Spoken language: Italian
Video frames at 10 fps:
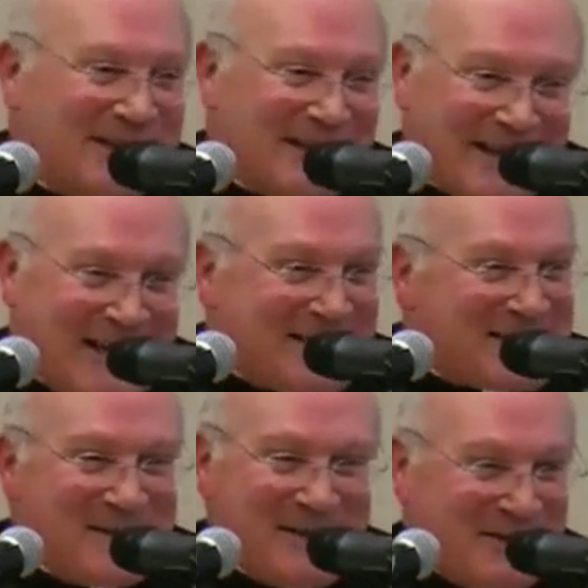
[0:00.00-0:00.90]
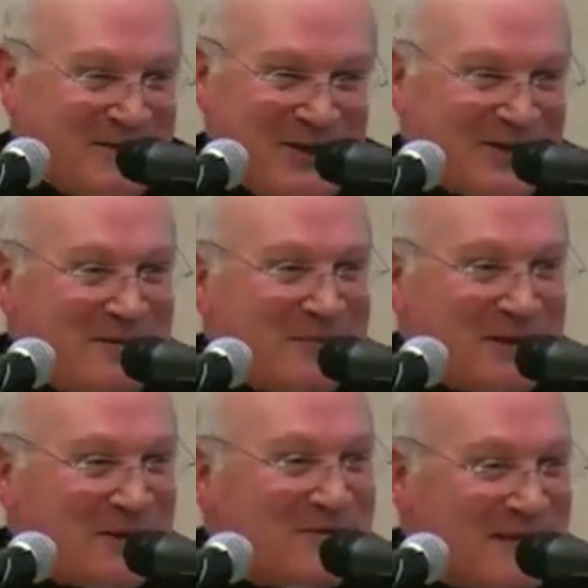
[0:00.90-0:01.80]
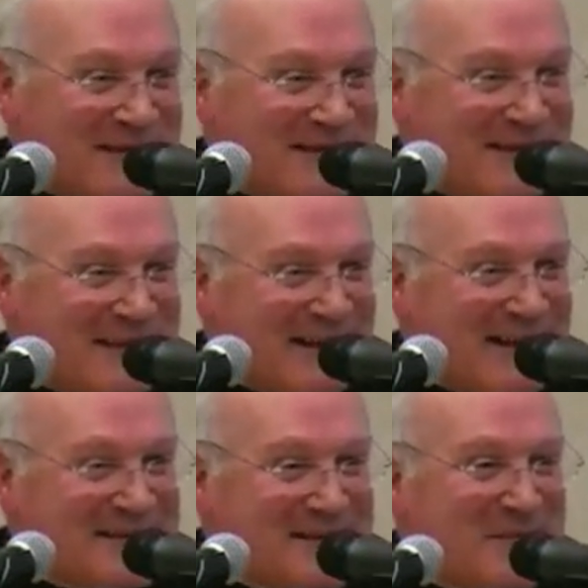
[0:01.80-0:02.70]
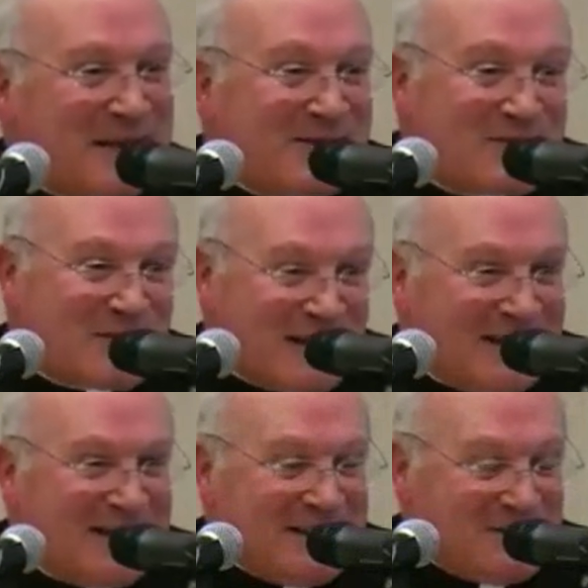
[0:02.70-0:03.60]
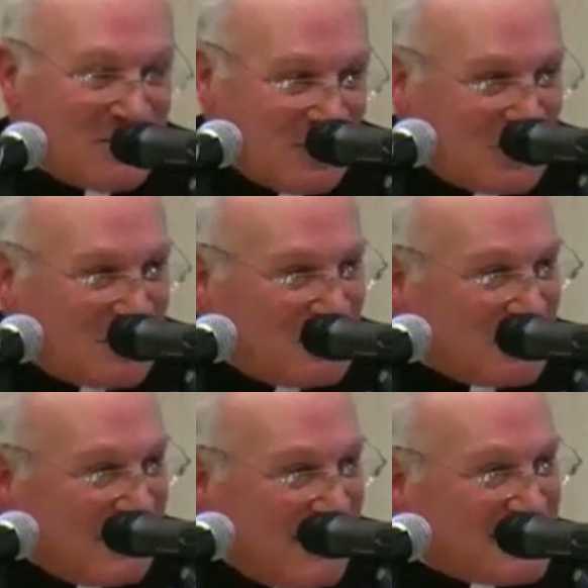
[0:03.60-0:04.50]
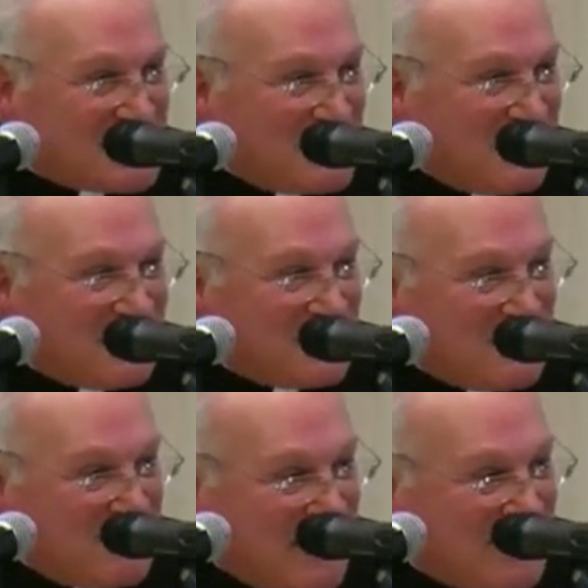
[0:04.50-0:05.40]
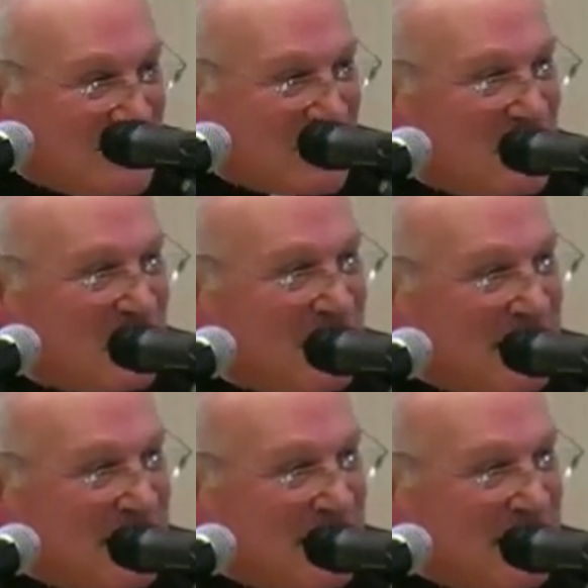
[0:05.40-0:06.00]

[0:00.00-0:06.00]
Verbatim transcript: da ragazzi, si è sempre trionfalisti i ragazzi, ma adesso che non sono più un ragazzo, quando ripenso